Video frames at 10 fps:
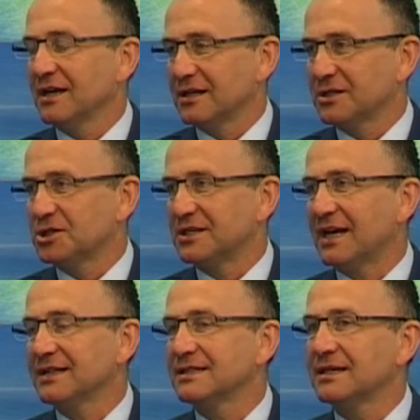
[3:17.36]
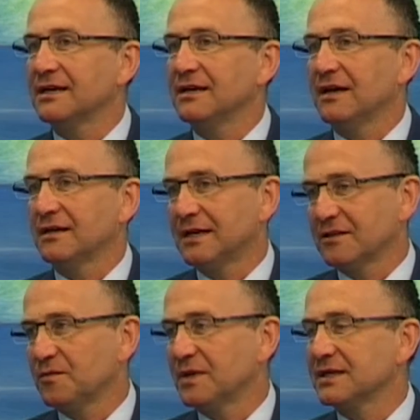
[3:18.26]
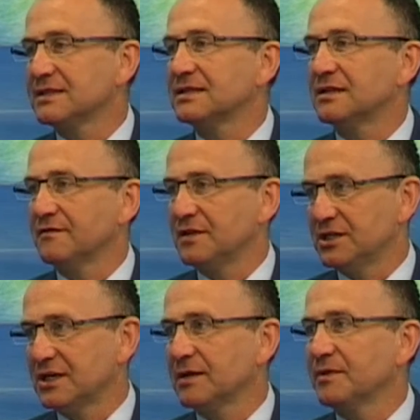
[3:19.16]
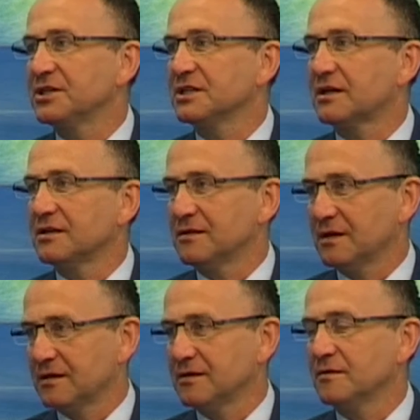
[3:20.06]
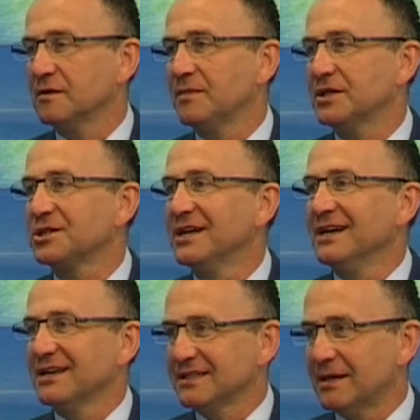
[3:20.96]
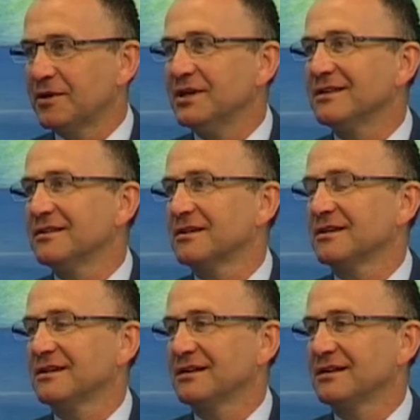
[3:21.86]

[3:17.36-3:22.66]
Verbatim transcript: 13, natomiast w niedzielę będzie ten, ten mecz zamknięty,